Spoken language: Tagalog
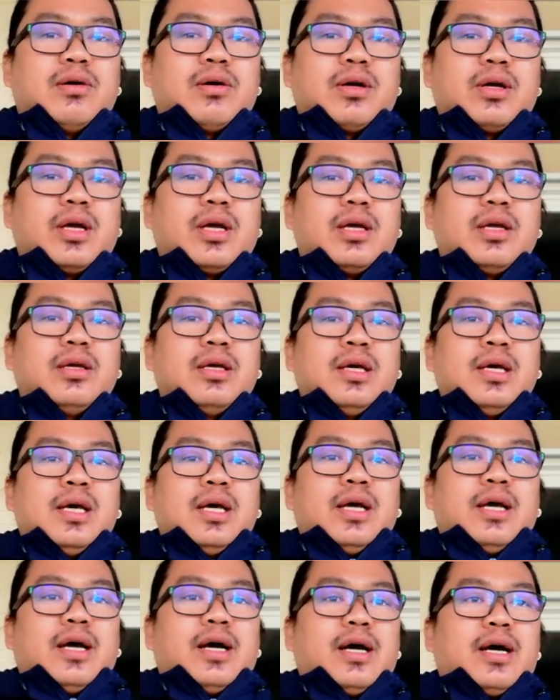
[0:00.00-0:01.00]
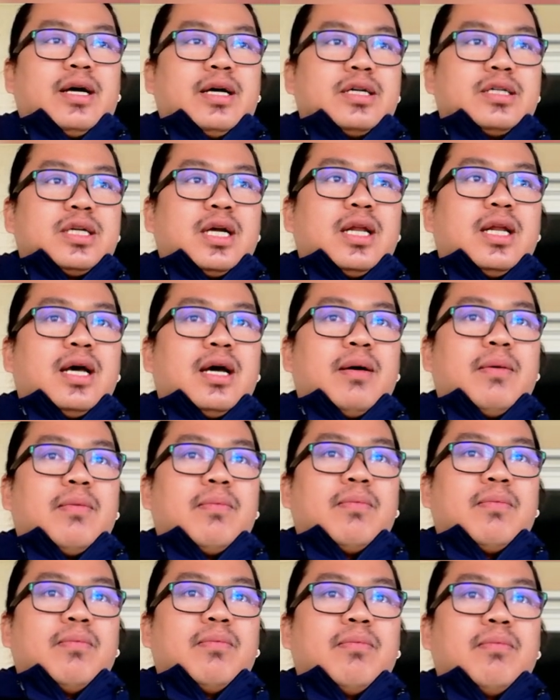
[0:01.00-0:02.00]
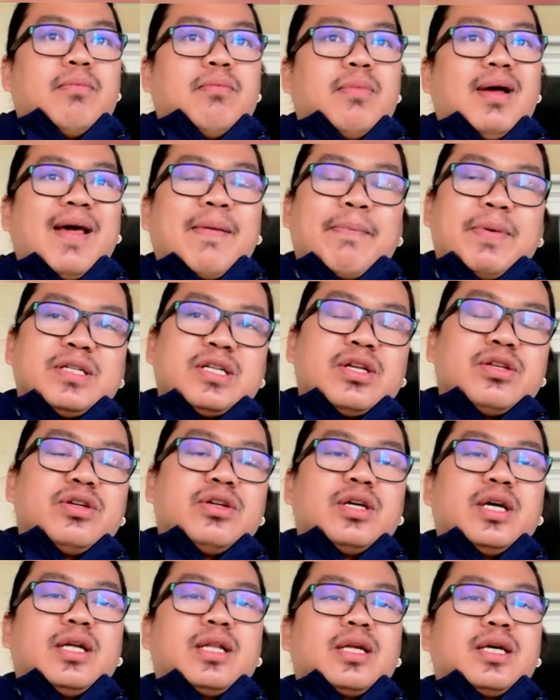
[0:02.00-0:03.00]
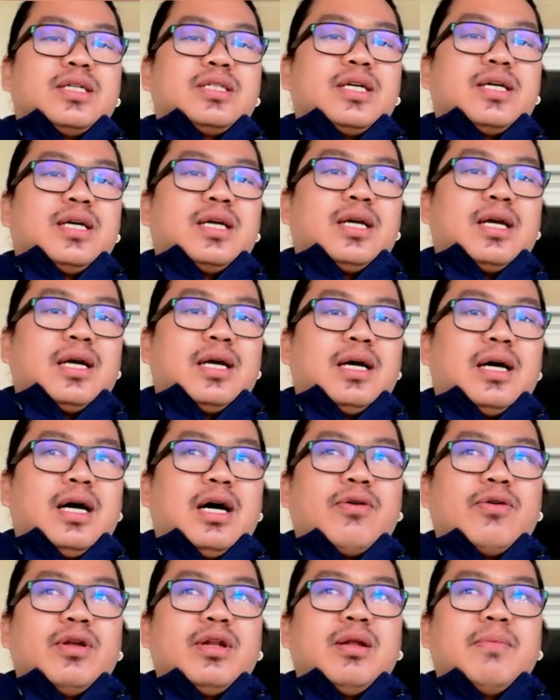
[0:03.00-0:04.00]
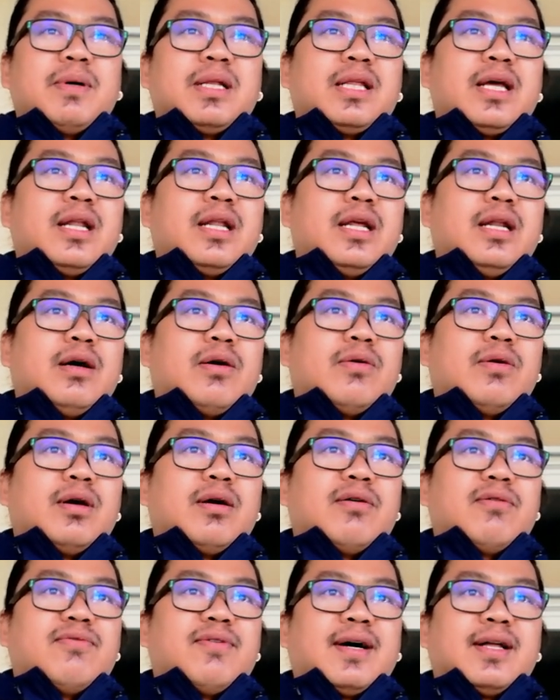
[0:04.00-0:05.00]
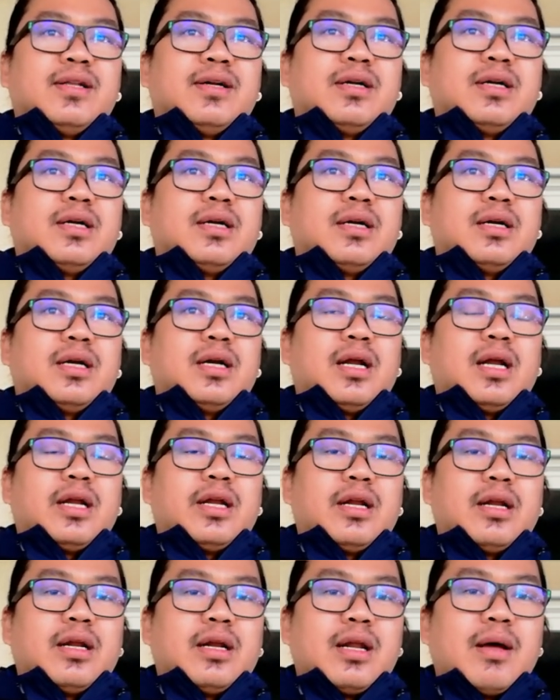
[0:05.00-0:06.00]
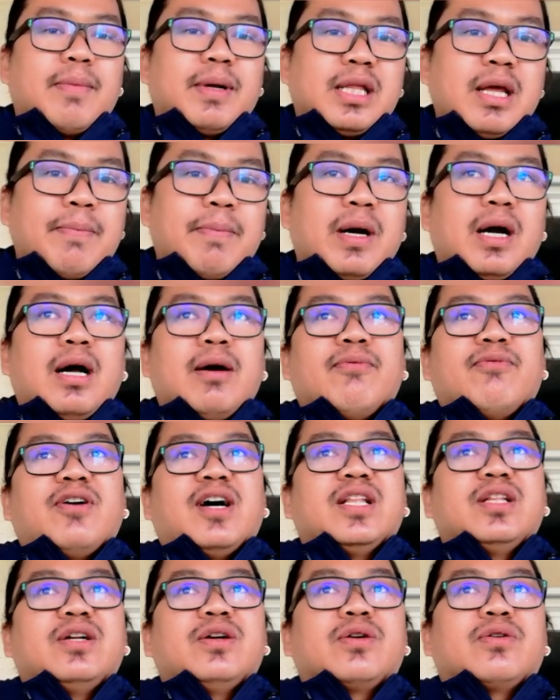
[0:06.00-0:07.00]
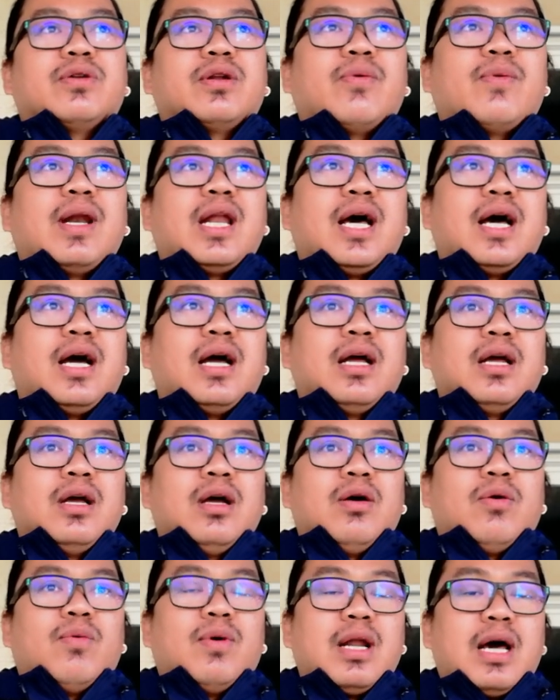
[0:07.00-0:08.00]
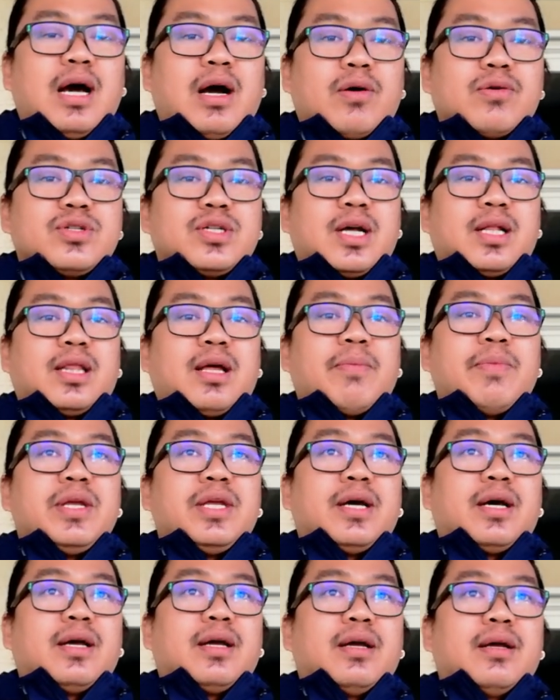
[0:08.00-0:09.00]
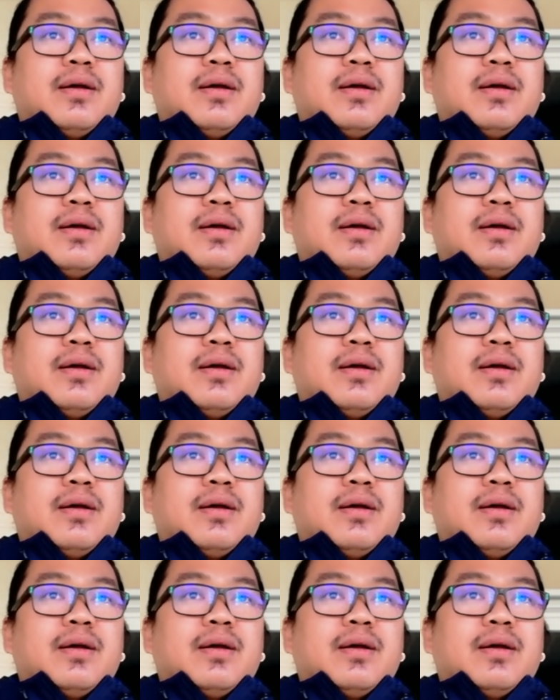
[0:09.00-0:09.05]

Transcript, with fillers: Okay? Uh, sana malagpasan nyo yan kasi ako rin namatay din ako ng father. Namatay pa nga ang father ko na wala, wala ako sa tabi niya.